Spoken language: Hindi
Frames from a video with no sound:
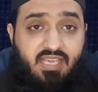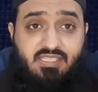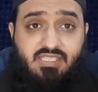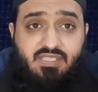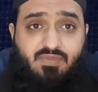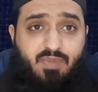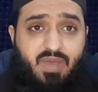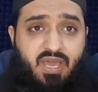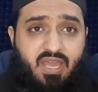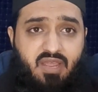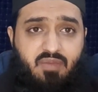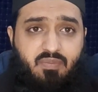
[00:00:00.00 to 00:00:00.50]

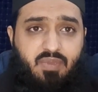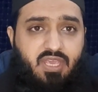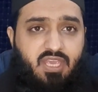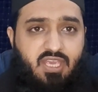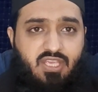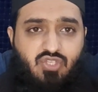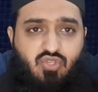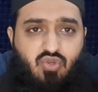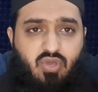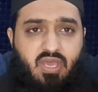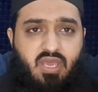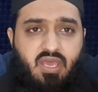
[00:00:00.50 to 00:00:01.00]
इस माना में
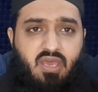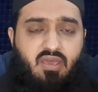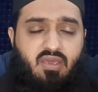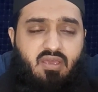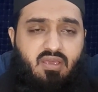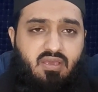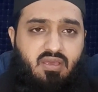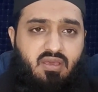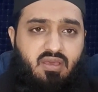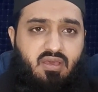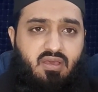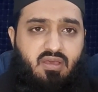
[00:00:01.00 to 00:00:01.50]
ये जो है
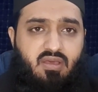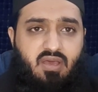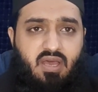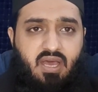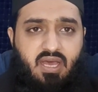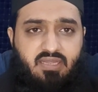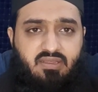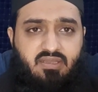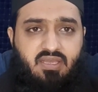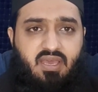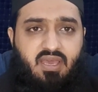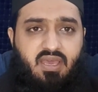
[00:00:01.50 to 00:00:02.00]

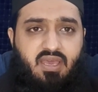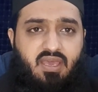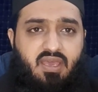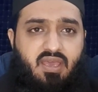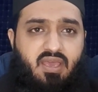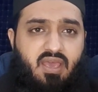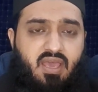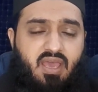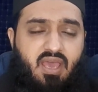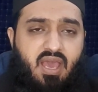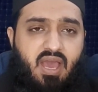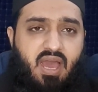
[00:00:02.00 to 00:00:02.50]
आता है
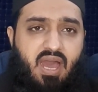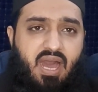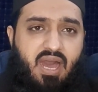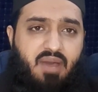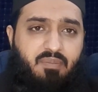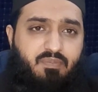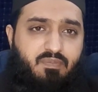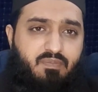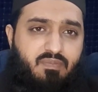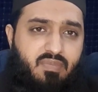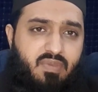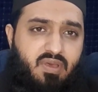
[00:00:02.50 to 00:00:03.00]

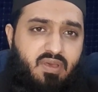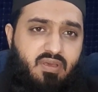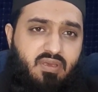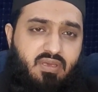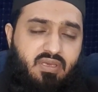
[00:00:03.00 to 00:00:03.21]
अब